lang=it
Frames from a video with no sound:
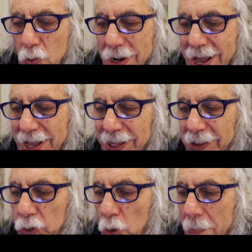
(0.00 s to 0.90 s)

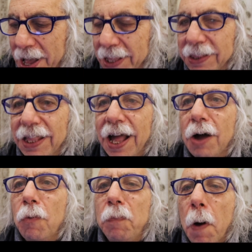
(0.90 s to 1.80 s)
una
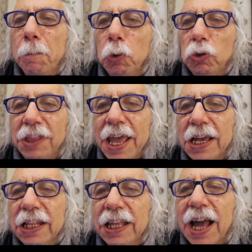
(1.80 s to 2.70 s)
domanda un po' più
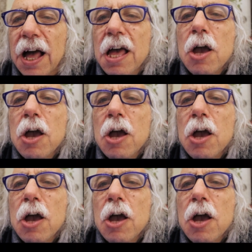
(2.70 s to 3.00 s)
tecnica.